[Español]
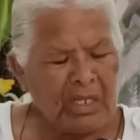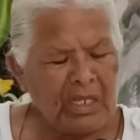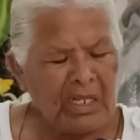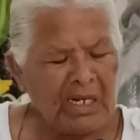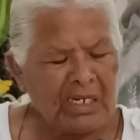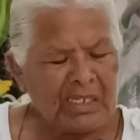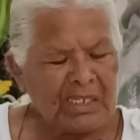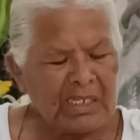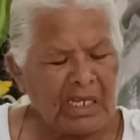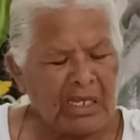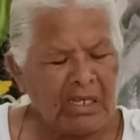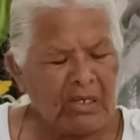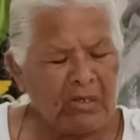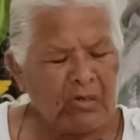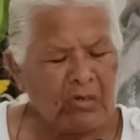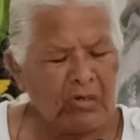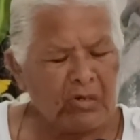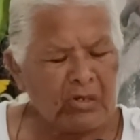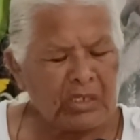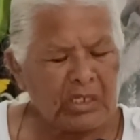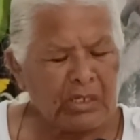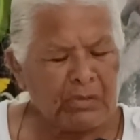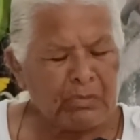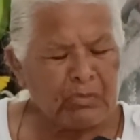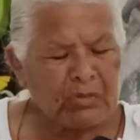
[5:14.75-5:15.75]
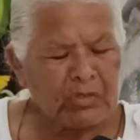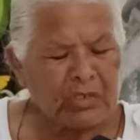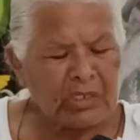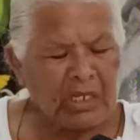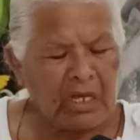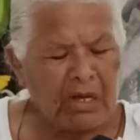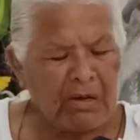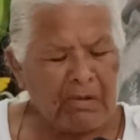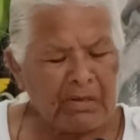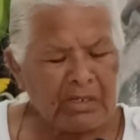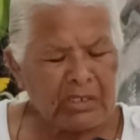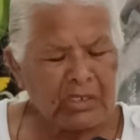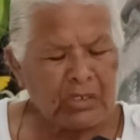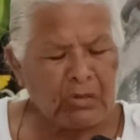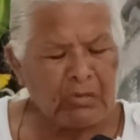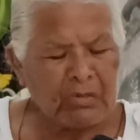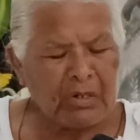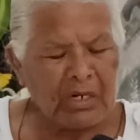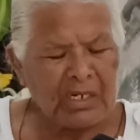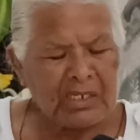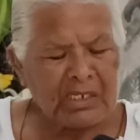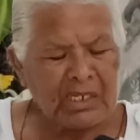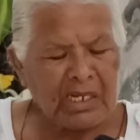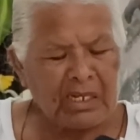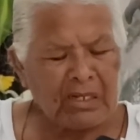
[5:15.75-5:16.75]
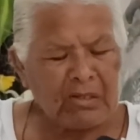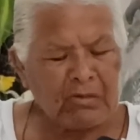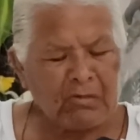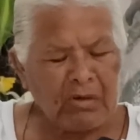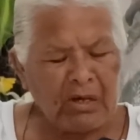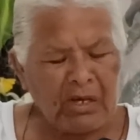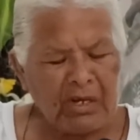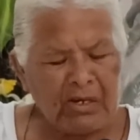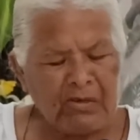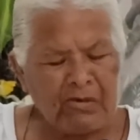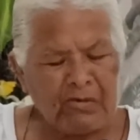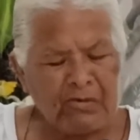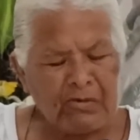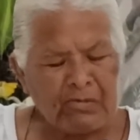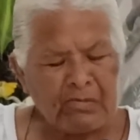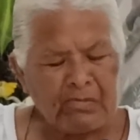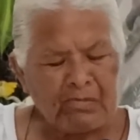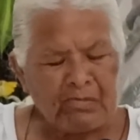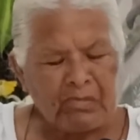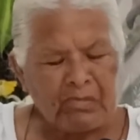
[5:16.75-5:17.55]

del Señor se posaba sobre el santuario